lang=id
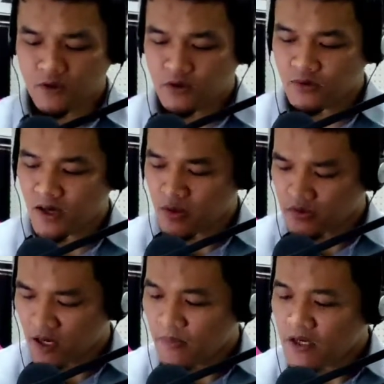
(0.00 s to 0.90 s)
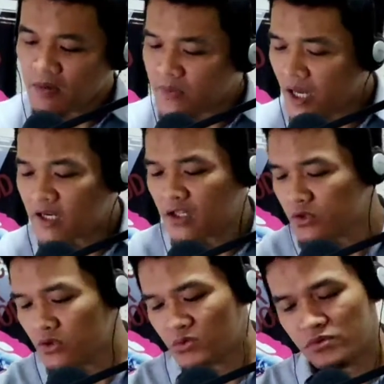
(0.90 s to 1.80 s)
Sesuatu yang berlebihan
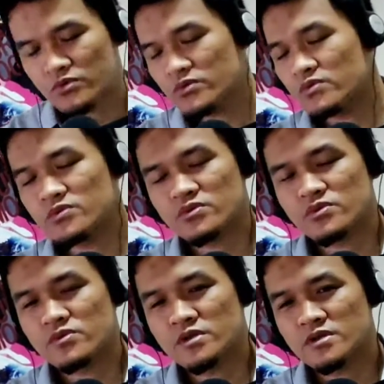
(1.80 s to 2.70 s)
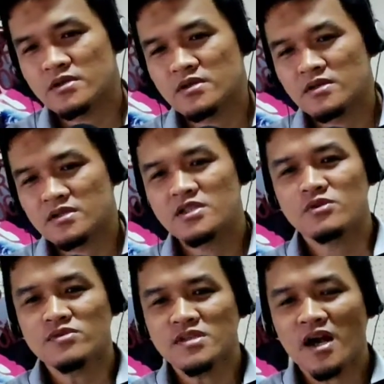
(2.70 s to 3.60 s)
itu
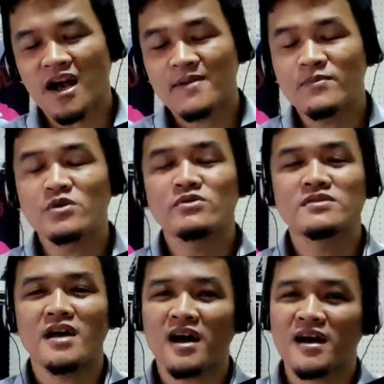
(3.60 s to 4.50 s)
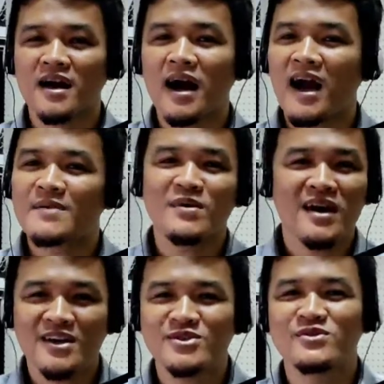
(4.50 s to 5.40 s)
tentunya akan merusak, akan
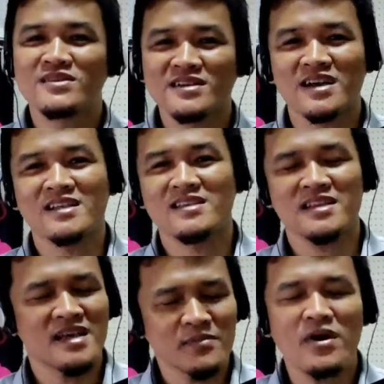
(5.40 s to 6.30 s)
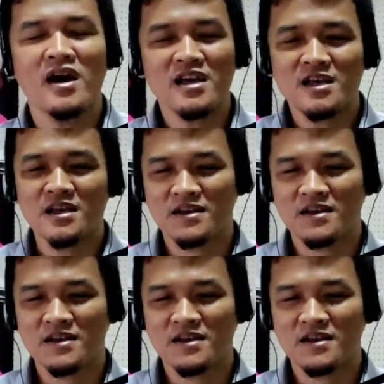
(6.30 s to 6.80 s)
menghancurkan, tidak baik.